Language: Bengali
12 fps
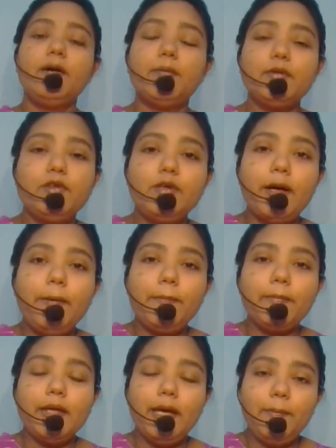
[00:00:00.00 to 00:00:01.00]
বন্ধুরা
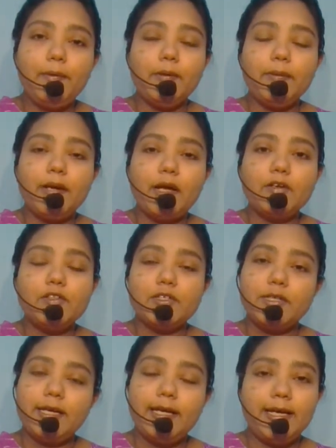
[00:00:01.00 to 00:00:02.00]
এই পর্বের
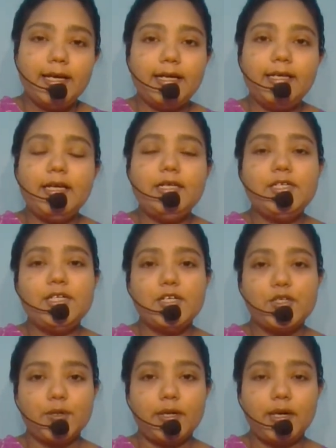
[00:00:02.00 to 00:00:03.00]
আলোচনা এখানেই শেষ
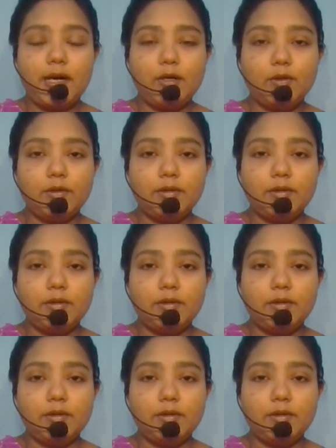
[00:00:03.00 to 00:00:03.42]
হয়ে গেল